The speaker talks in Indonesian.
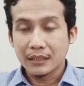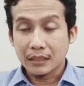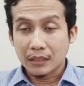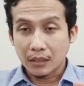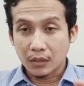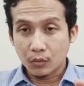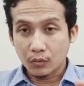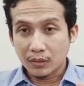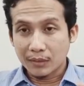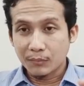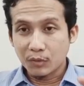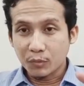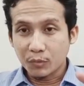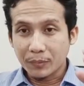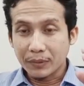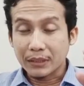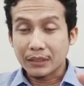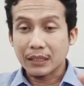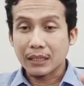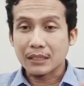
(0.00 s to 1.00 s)
kalau udah mau
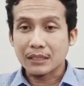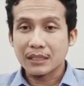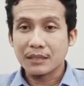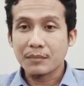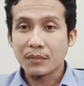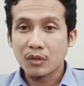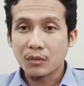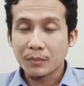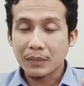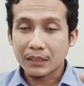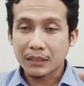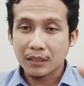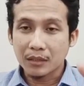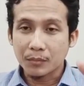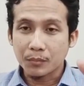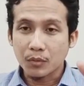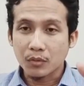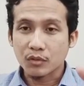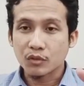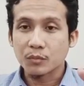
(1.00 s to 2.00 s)
migrasi mau makan
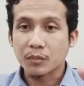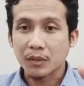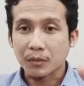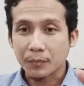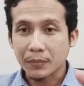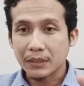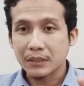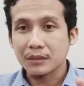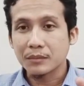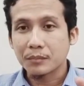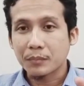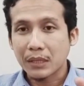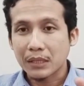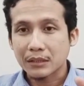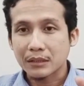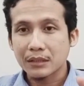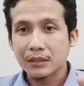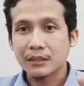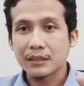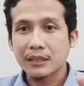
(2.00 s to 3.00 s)
pur super fit,
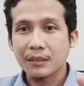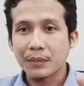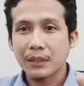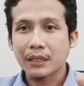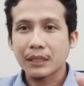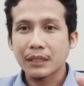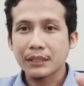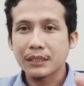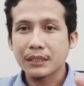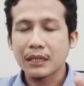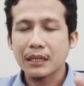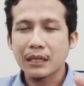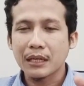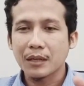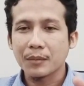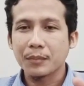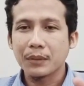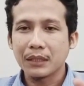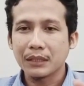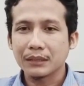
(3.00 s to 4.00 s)
pasti dia makannya
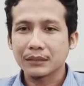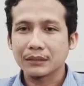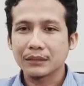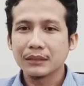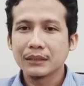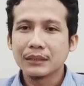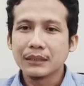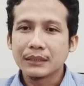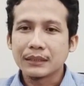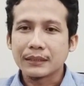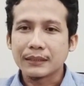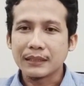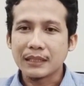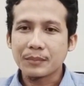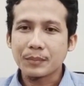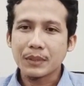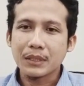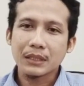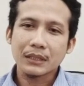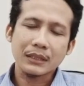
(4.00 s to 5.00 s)
lahap banget.
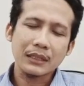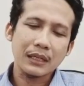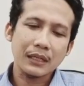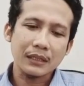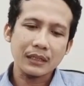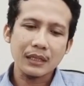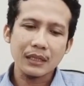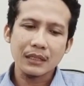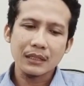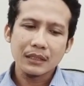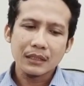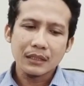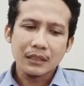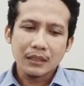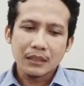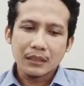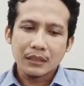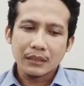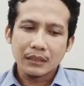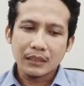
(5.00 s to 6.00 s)
Kenapa? Karena
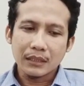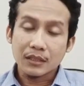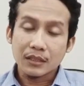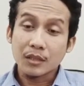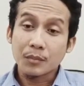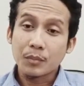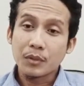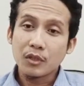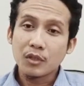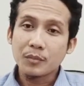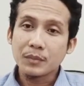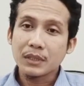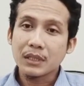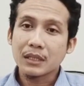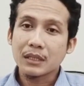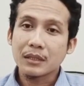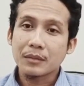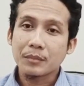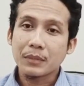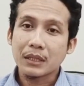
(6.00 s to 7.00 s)
yang
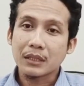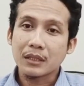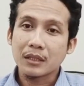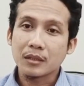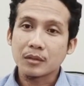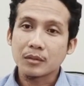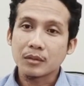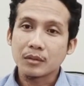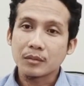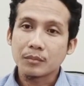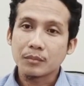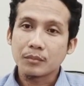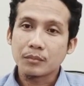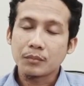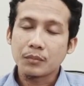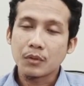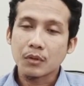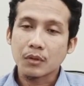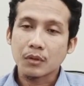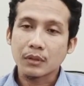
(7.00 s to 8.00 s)
sebelumnya makan
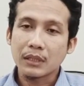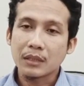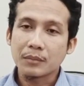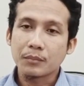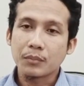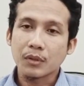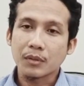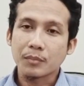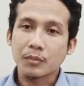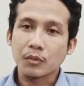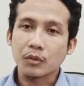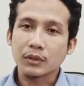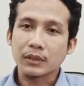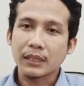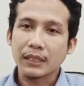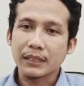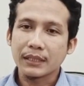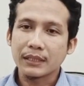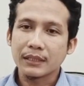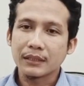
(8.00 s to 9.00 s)
pur yang
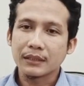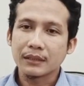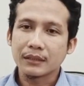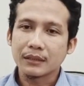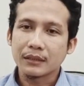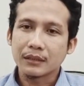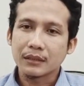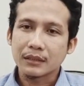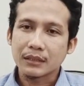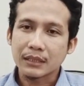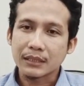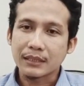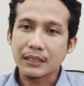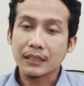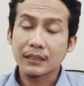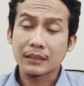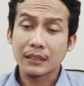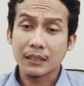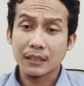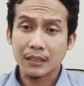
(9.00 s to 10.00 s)
berprotein
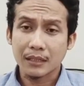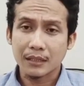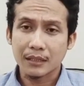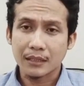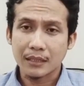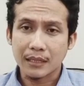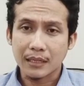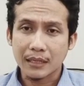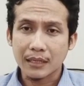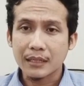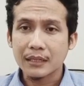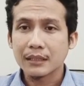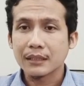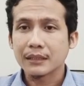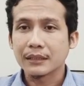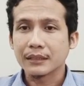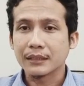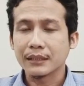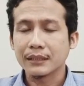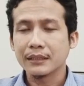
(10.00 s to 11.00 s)
sedang dan rendah
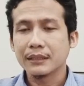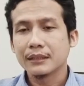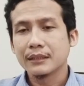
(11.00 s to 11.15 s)
ya